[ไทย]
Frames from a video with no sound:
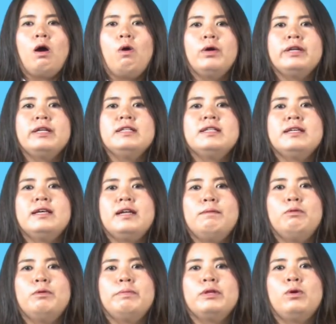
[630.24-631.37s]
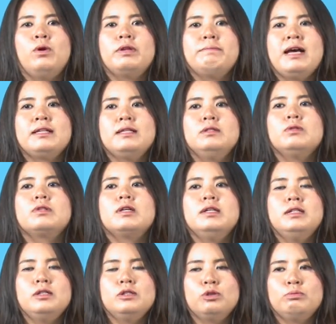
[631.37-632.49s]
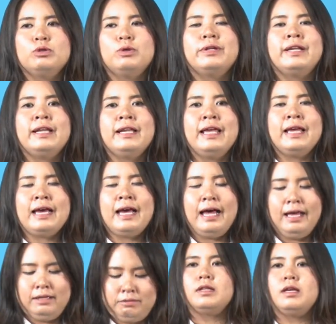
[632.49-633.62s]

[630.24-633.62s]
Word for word: คนที่จะได้รับผลประโยชน์มากที่สุดก็คือชุมชนนั่นเองค่ะ